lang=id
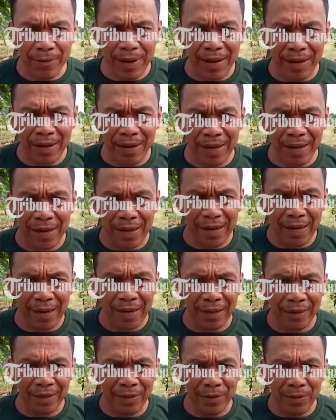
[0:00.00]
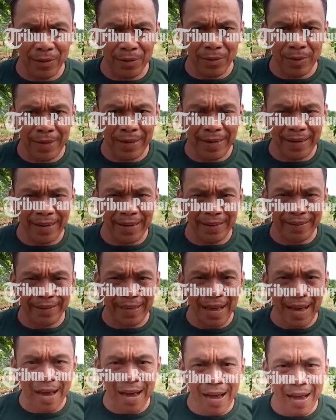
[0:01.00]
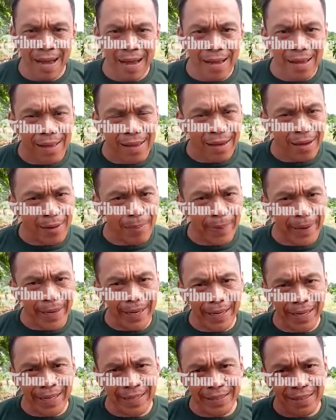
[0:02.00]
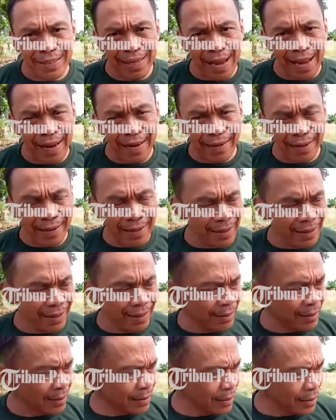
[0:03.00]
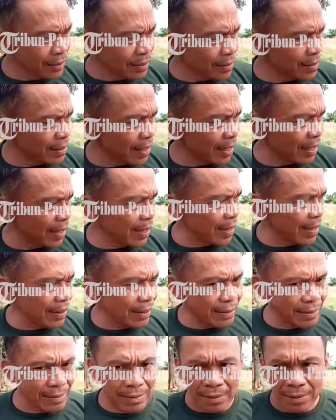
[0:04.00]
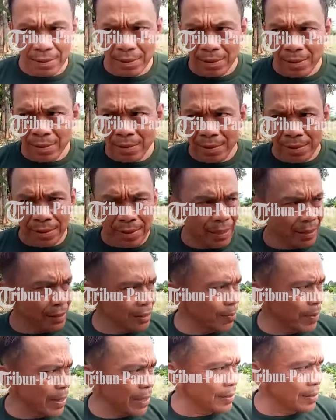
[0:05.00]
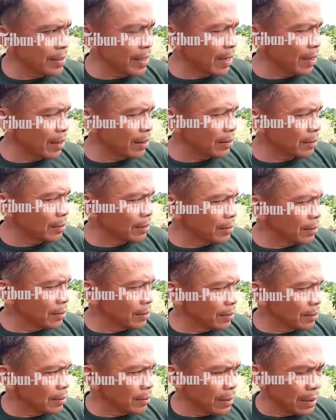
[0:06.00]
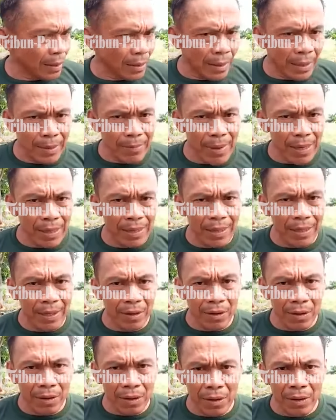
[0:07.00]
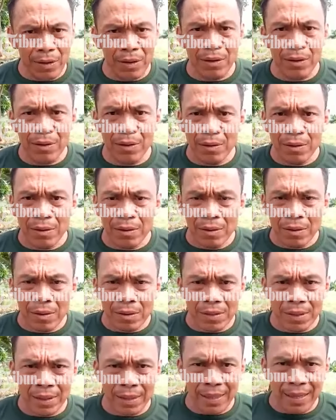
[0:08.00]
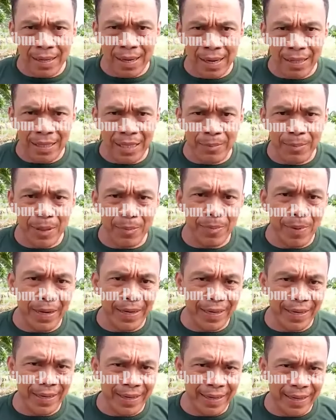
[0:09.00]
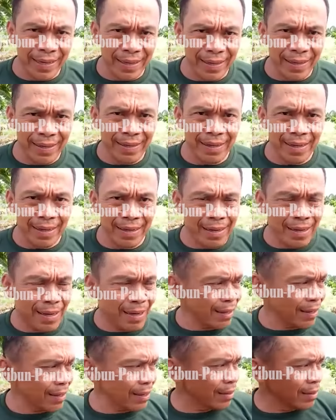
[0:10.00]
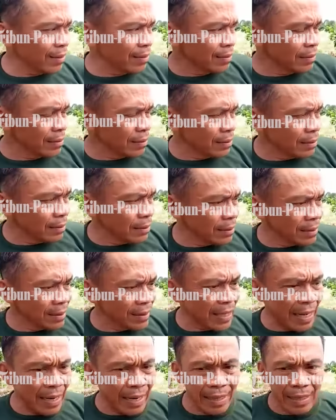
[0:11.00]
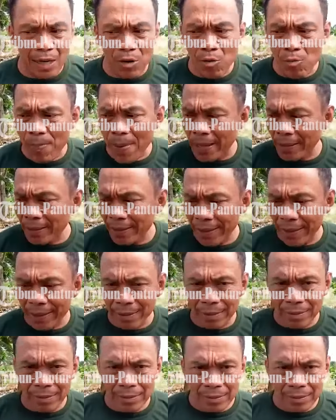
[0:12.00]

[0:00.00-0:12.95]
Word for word: warga Duku Wanarata kepengin sekali jalan yang sepanjang 5 kilo, 5 kilo segera diperbaiki karena jalan kabupaten, jalan kabupaten